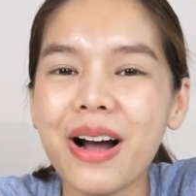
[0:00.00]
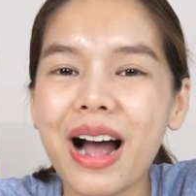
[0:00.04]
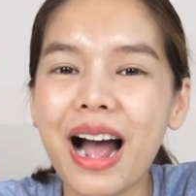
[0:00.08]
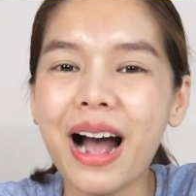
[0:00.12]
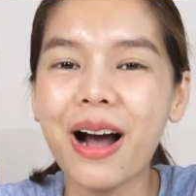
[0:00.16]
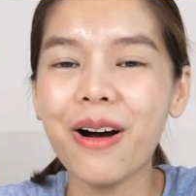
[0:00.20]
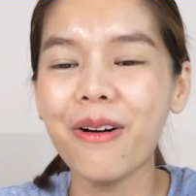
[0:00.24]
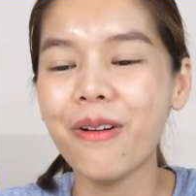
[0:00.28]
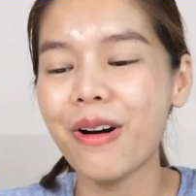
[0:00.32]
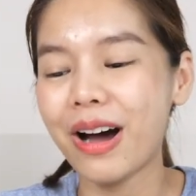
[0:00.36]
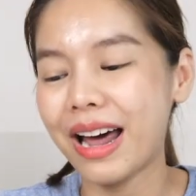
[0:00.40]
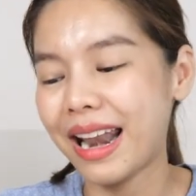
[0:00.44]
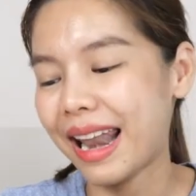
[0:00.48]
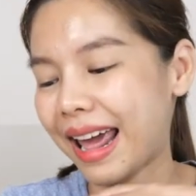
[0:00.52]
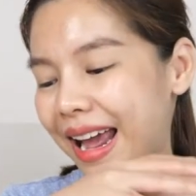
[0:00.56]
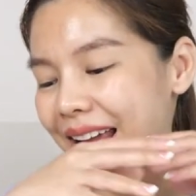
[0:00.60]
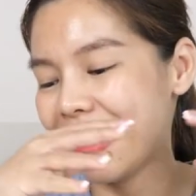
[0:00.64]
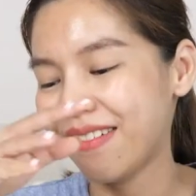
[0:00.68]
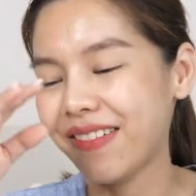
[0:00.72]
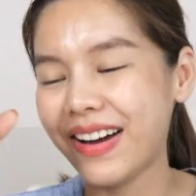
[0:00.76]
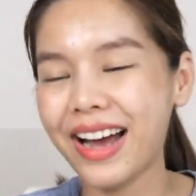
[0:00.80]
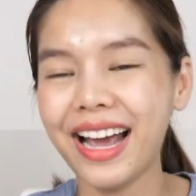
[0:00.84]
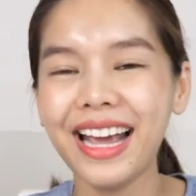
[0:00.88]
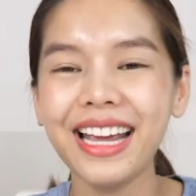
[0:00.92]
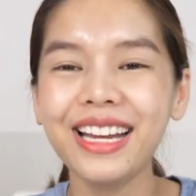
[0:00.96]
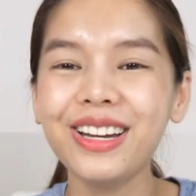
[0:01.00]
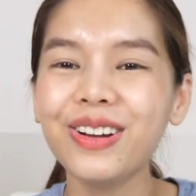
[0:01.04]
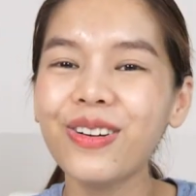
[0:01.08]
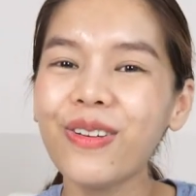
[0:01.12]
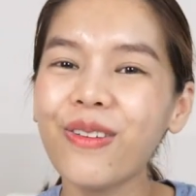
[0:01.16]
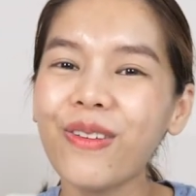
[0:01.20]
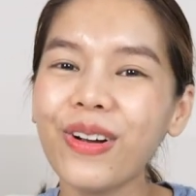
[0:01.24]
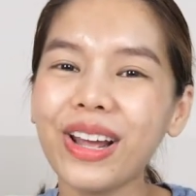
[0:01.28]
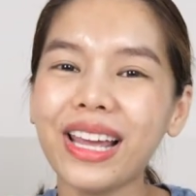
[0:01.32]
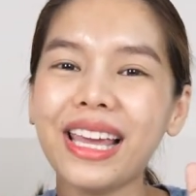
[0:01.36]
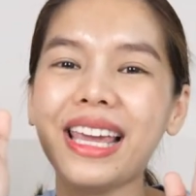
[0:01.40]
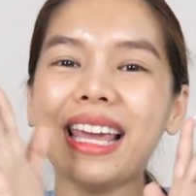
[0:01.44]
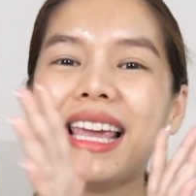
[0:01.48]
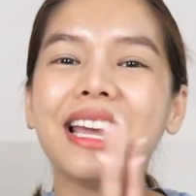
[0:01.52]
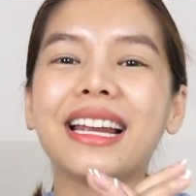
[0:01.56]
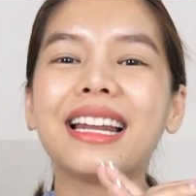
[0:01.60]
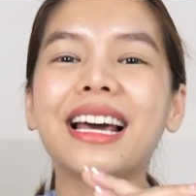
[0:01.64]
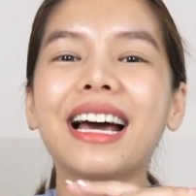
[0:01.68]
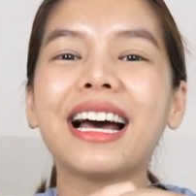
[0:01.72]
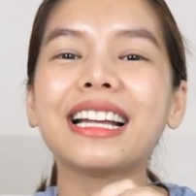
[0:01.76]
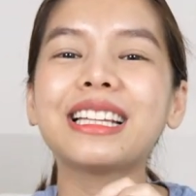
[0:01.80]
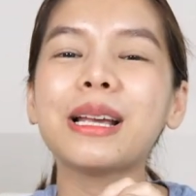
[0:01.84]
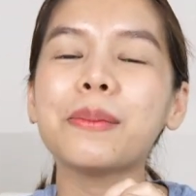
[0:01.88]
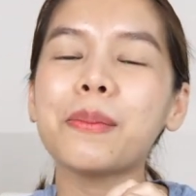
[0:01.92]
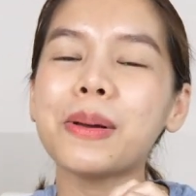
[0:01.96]
เอาอะไรมาให้ดูอีก
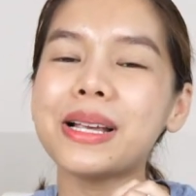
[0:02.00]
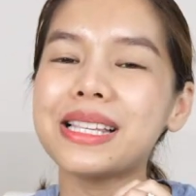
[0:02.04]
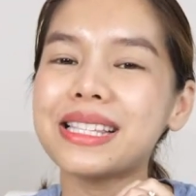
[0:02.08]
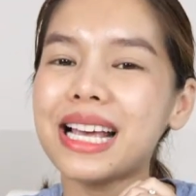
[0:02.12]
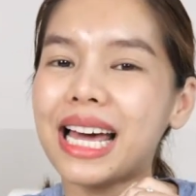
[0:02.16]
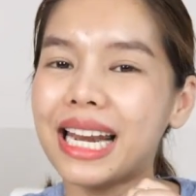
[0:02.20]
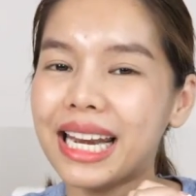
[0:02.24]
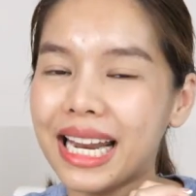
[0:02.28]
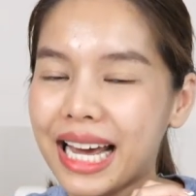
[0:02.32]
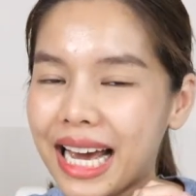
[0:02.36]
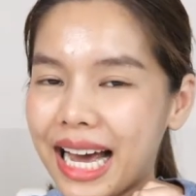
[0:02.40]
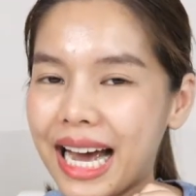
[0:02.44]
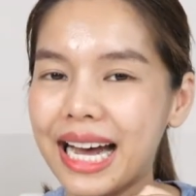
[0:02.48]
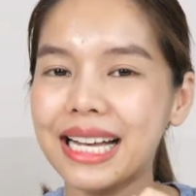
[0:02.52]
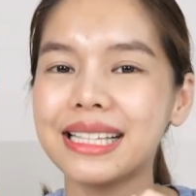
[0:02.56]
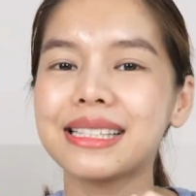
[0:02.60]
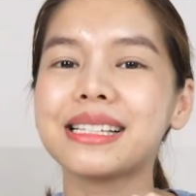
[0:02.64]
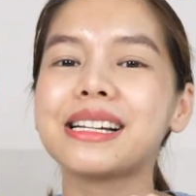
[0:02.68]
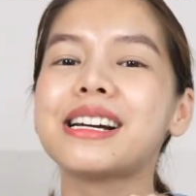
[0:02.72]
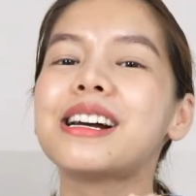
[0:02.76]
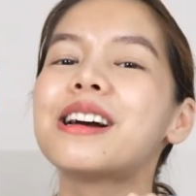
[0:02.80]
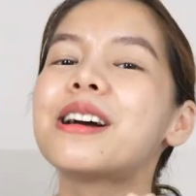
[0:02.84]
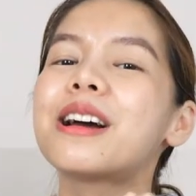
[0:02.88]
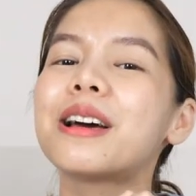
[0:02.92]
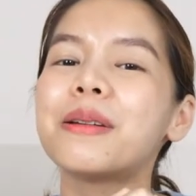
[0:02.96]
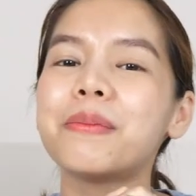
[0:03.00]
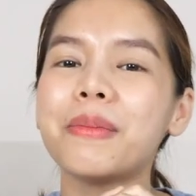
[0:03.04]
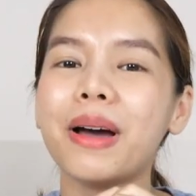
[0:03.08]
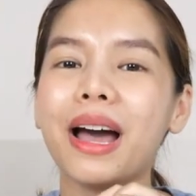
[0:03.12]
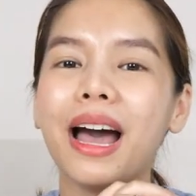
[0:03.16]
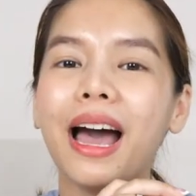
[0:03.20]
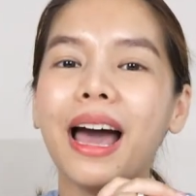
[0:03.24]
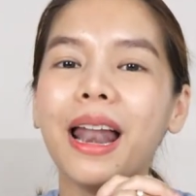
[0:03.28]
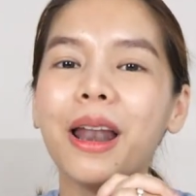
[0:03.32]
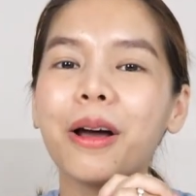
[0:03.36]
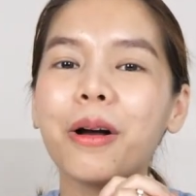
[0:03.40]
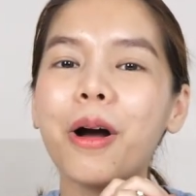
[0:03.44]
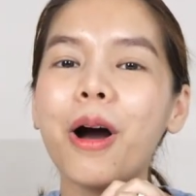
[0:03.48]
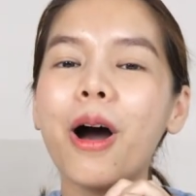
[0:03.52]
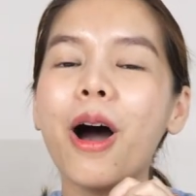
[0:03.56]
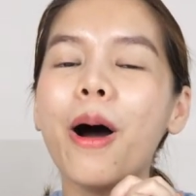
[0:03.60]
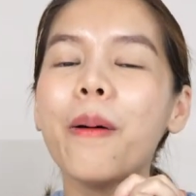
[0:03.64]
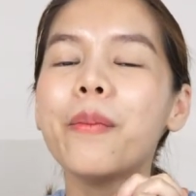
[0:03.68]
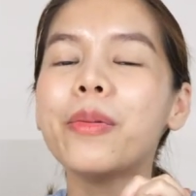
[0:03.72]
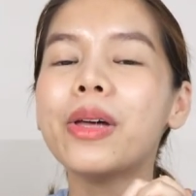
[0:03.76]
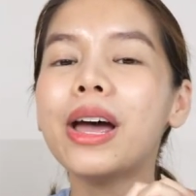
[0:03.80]
นะคะ จะไปสรรหาซื้อกันมาแล้วก็